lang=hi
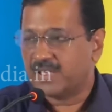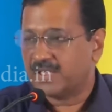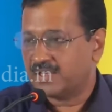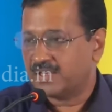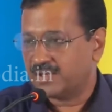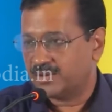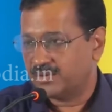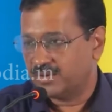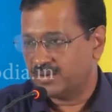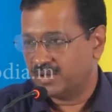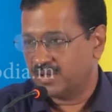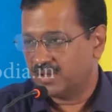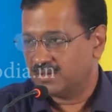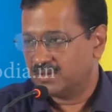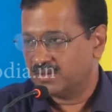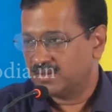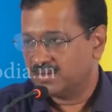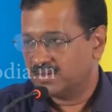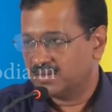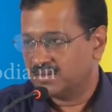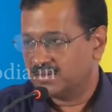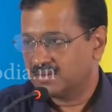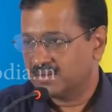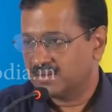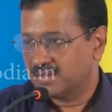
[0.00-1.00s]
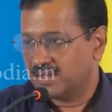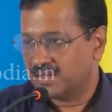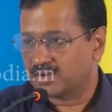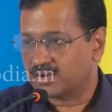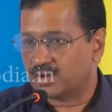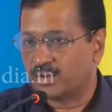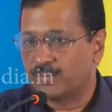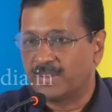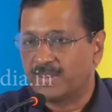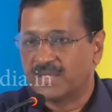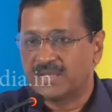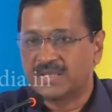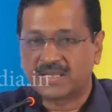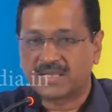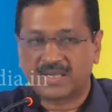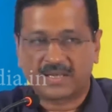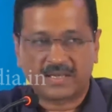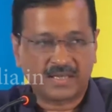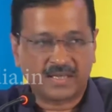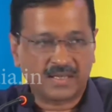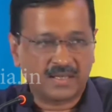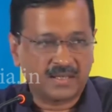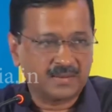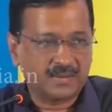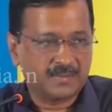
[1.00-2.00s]
अब ये नहीं होगा इसको बंद
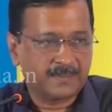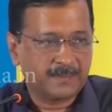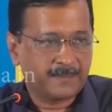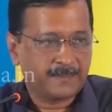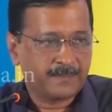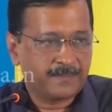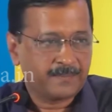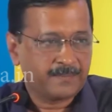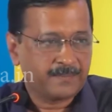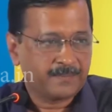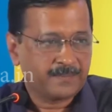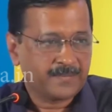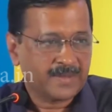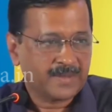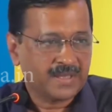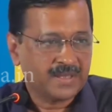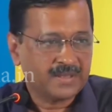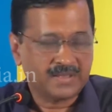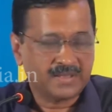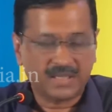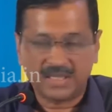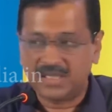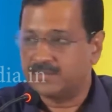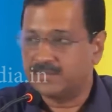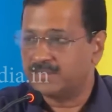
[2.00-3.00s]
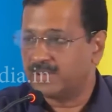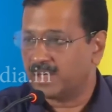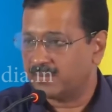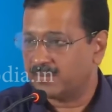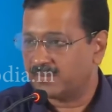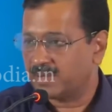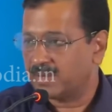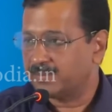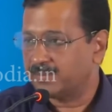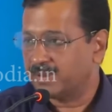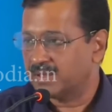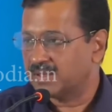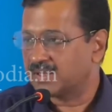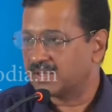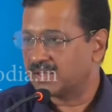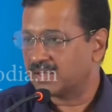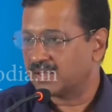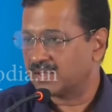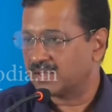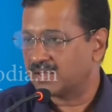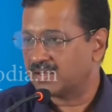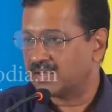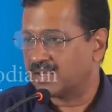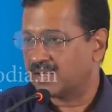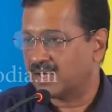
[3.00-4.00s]
करेंगे दिल्ली में हमने बंद
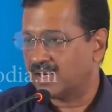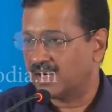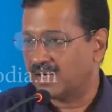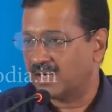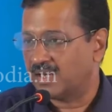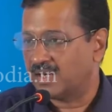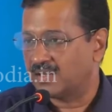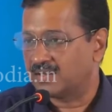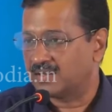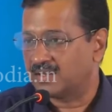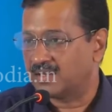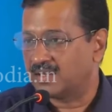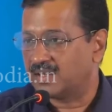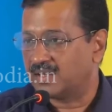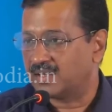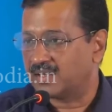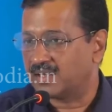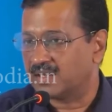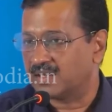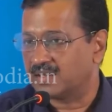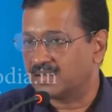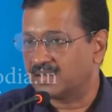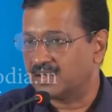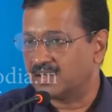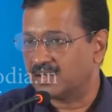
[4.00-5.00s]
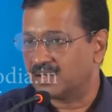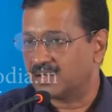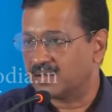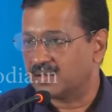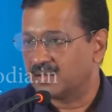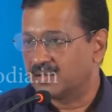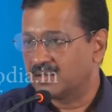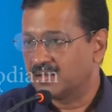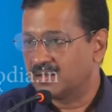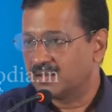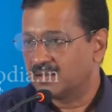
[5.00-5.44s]
करके दिखाया है दिल्ली के अंदर